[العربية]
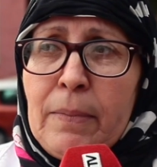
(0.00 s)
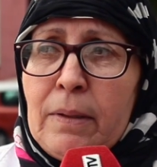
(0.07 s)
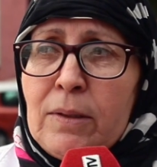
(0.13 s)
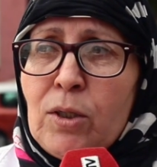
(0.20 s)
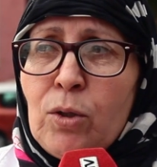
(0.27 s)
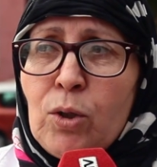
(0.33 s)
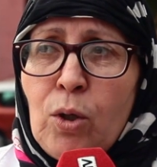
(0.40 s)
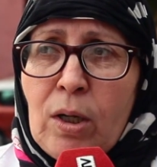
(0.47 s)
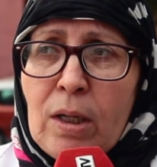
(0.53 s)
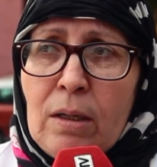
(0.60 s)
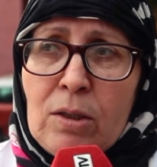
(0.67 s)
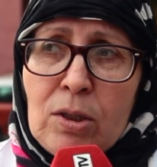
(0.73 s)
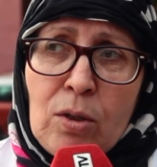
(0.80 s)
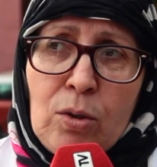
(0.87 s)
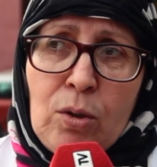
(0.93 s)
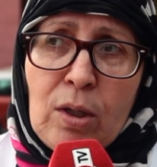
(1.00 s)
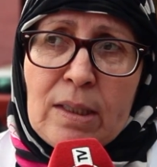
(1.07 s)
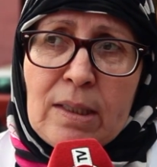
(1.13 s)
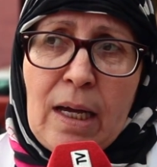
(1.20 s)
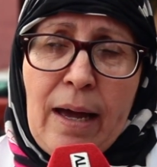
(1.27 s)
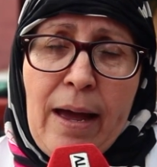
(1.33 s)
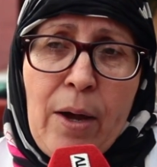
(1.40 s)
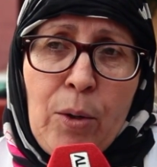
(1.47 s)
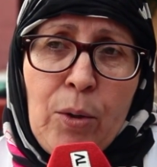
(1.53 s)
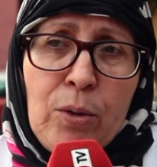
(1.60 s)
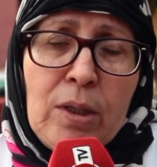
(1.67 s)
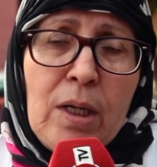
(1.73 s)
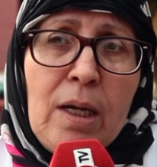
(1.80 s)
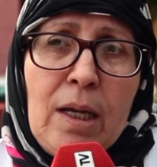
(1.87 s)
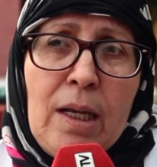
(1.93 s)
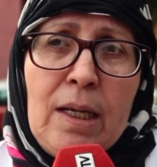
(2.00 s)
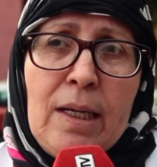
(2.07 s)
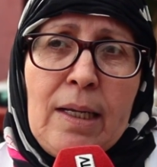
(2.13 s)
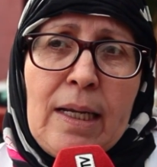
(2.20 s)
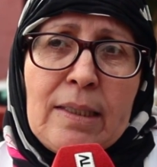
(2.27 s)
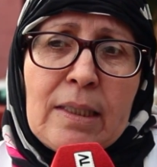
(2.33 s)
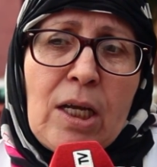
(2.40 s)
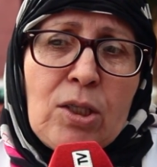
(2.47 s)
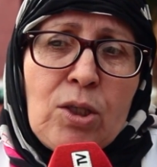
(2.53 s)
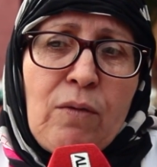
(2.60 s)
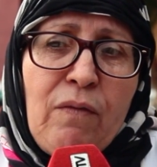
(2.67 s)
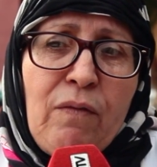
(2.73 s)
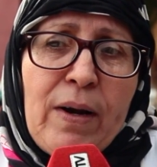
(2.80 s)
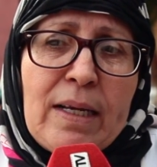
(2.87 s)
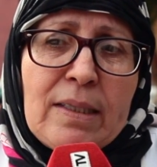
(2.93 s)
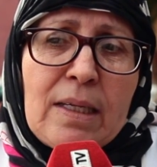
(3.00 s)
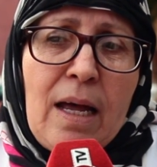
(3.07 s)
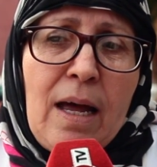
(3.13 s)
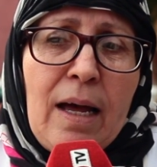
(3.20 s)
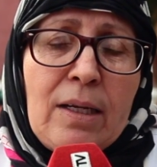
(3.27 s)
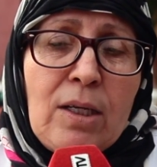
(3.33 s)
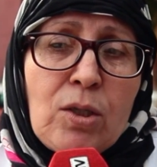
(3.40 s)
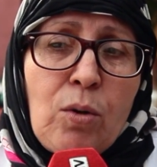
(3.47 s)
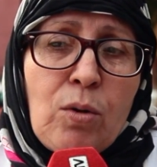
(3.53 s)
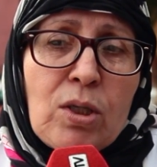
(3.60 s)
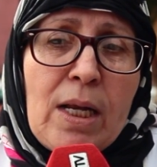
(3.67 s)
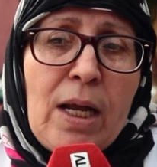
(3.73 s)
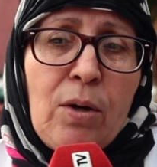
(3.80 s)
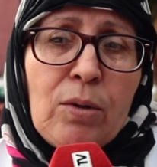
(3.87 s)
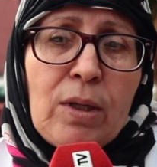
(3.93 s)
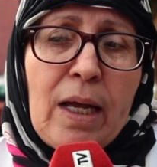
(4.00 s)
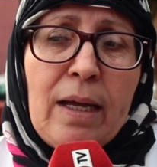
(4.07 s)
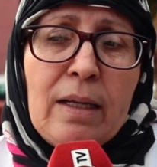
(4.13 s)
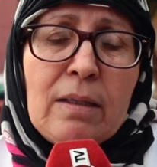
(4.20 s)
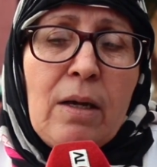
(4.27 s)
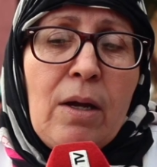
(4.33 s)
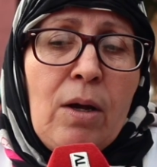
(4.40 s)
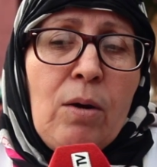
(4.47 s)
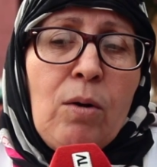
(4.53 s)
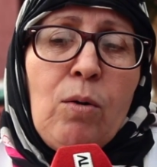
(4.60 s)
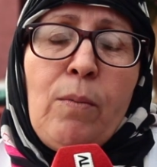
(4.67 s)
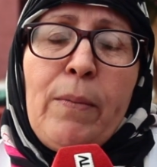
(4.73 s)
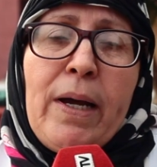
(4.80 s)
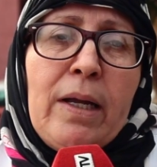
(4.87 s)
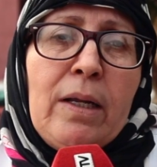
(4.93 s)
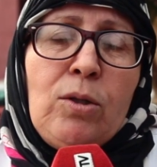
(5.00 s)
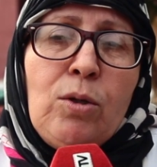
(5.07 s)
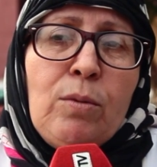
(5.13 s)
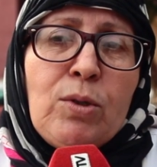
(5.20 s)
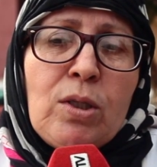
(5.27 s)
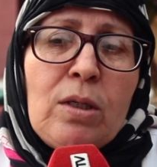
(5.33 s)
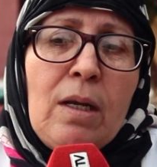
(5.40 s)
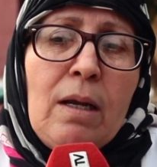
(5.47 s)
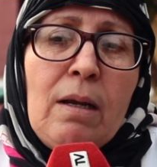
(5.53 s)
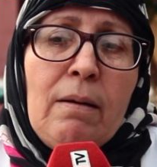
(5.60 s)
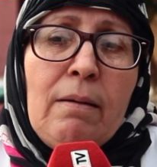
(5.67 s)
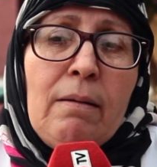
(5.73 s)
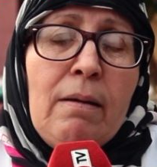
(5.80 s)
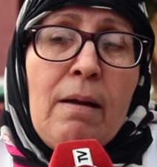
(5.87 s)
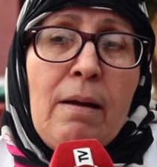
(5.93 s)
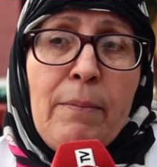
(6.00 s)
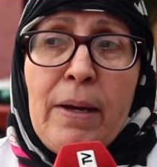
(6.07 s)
صندوق صندوق التقاعد اللي الناس كتشوف في راسها غادي تخرج لا غوتخيط وما عندهمش آه،